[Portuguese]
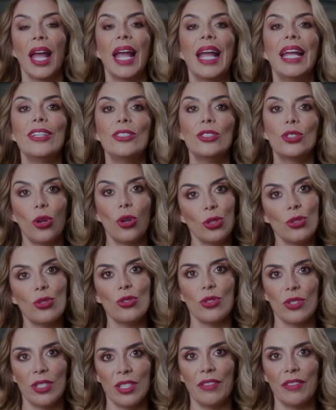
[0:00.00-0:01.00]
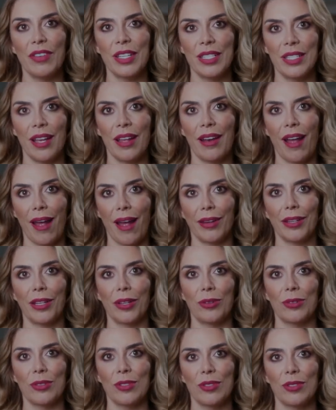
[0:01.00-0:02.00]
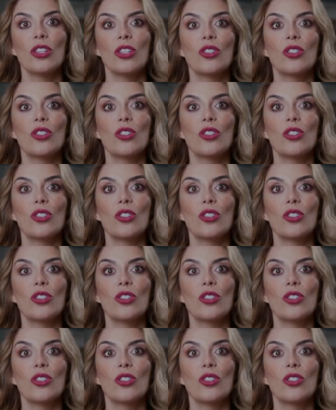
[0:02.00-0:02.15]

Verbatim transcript: em todos os níveis hierárquicos.